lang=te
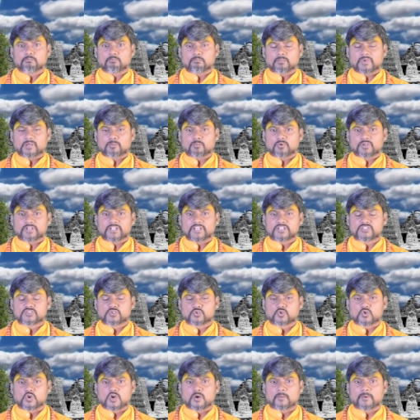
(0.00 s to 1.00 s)
మేము
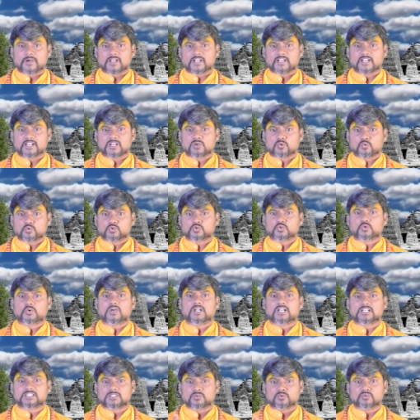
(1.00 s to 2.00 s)
నేర్చుకోవాలనే
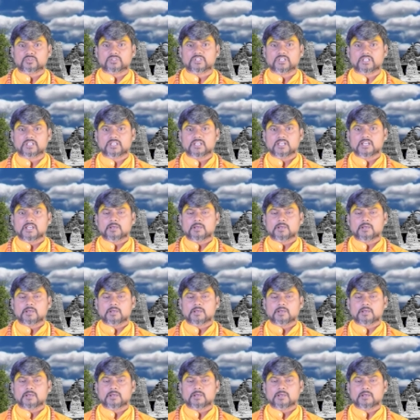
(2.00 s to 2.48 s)
కుతూహలత ఉంది